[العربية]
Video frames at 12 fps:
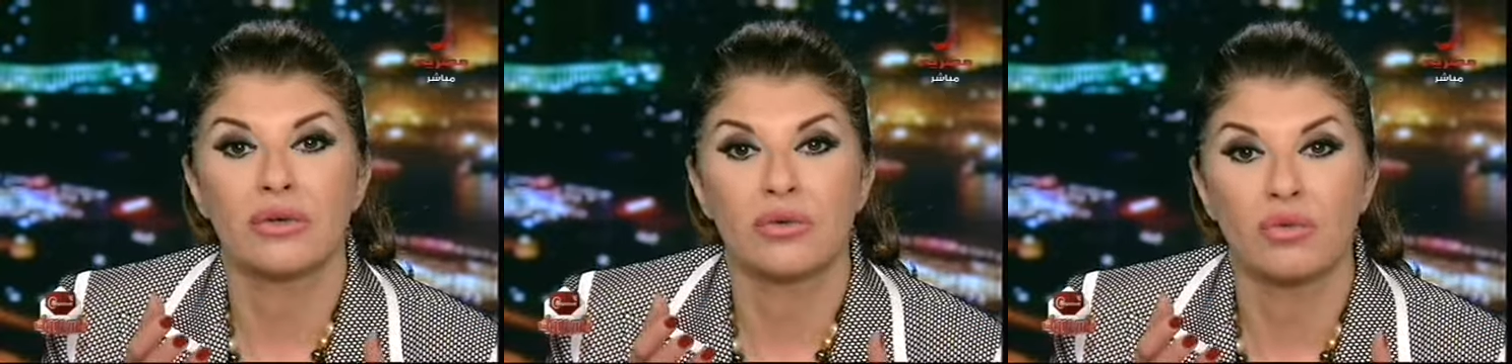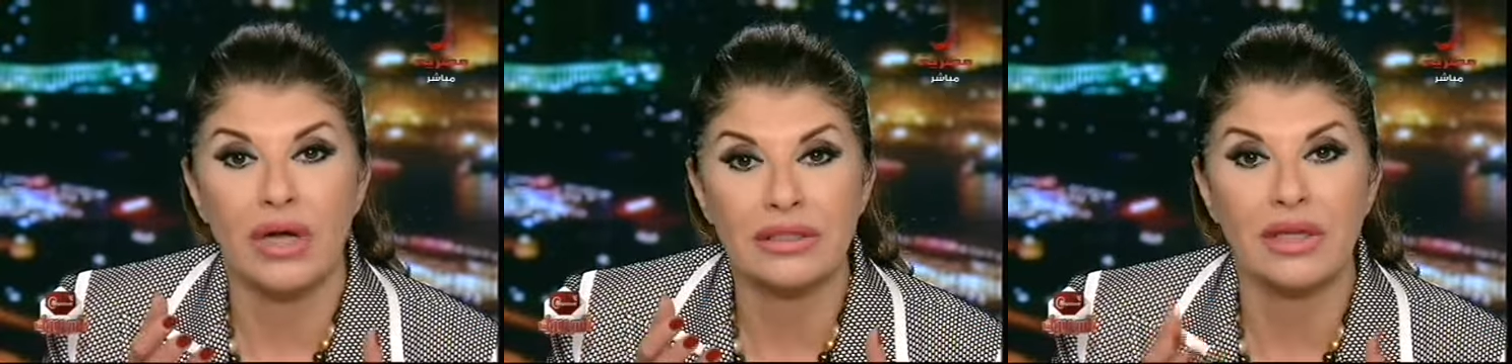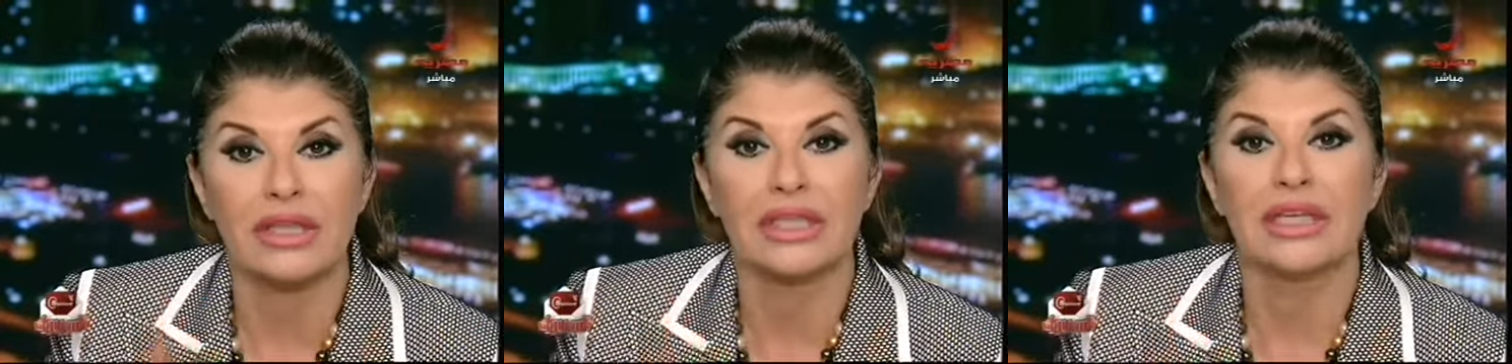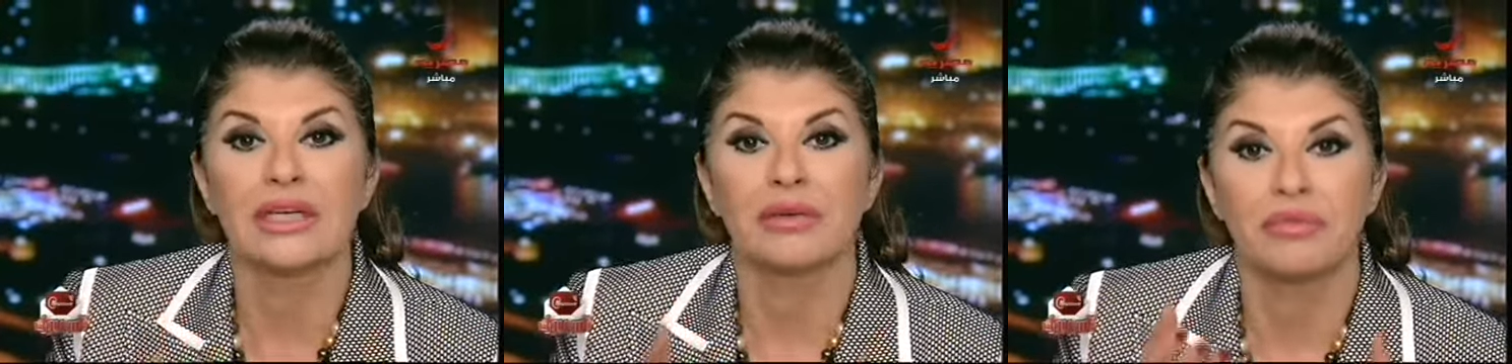
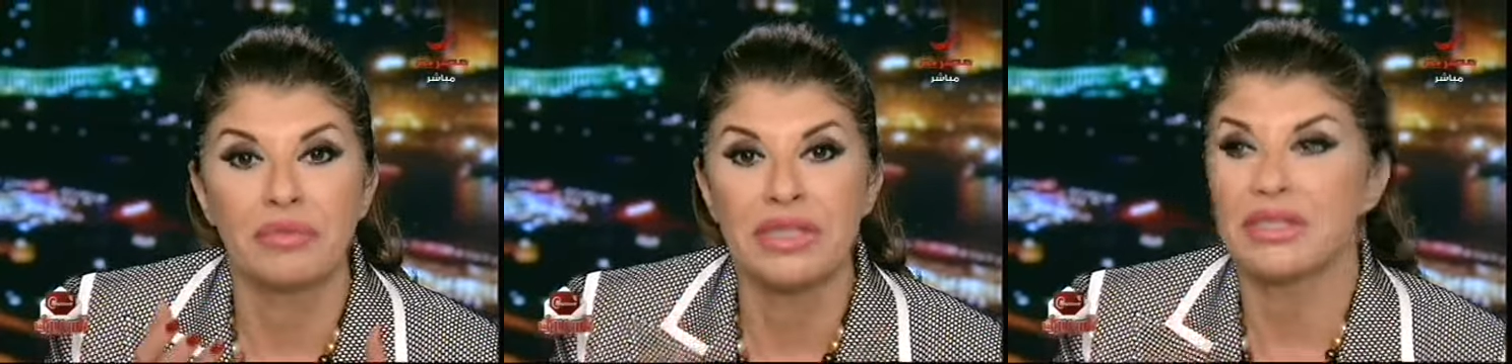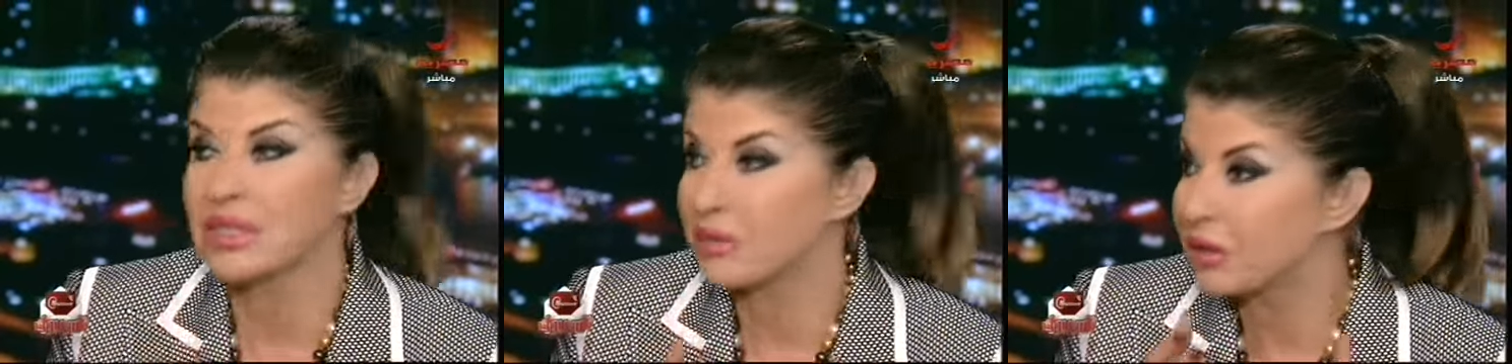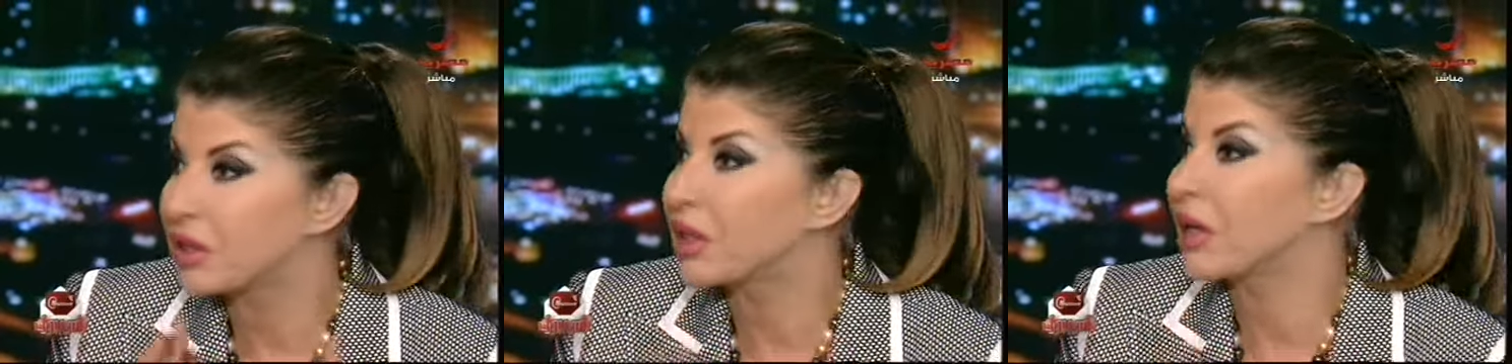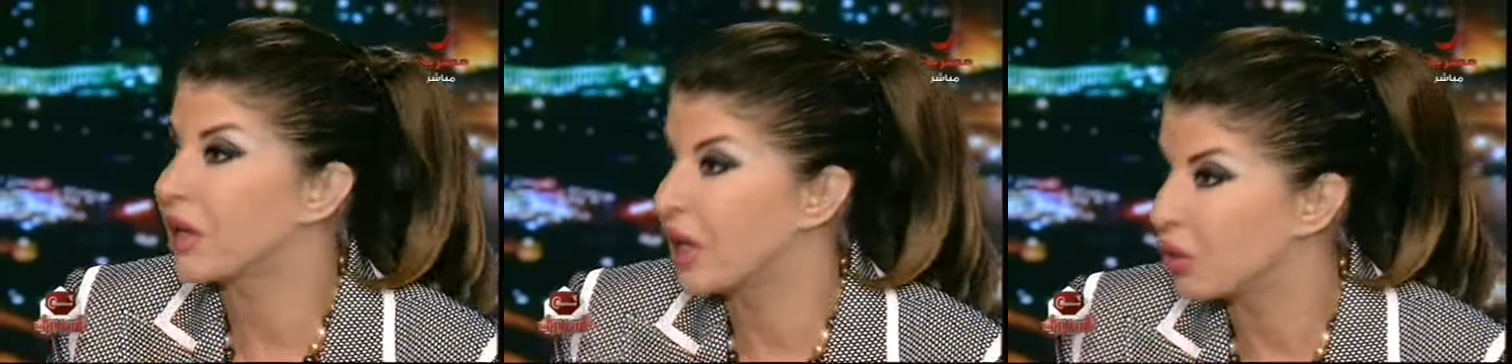وطني مصري من
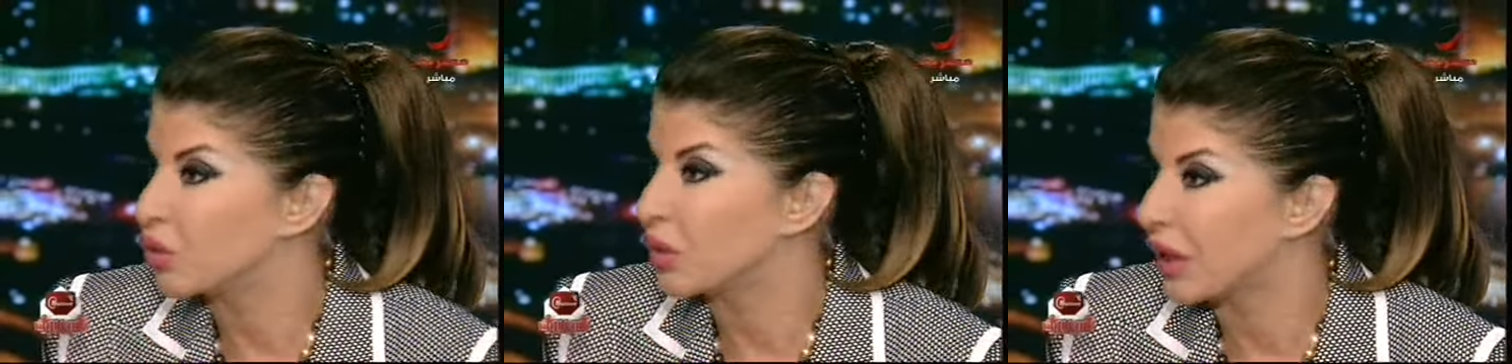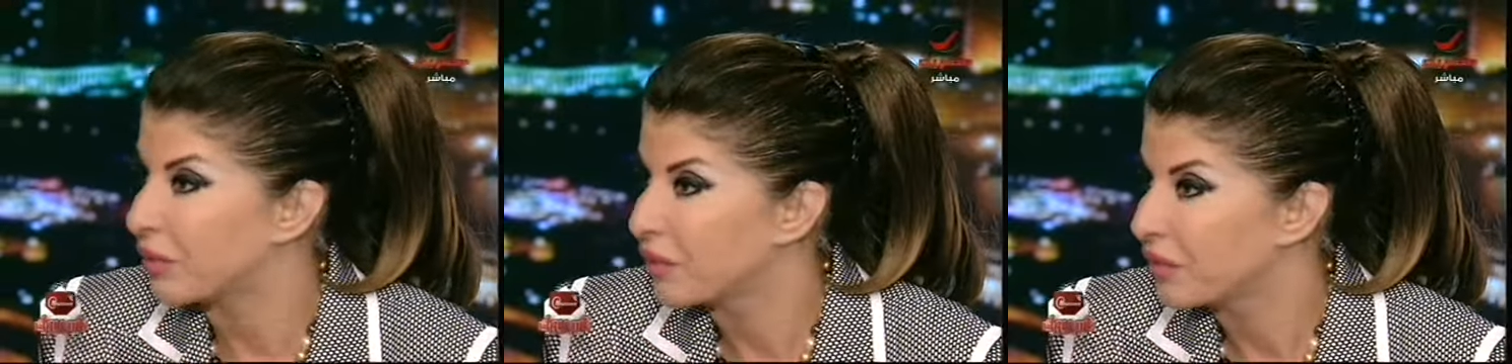الدرجه الاولى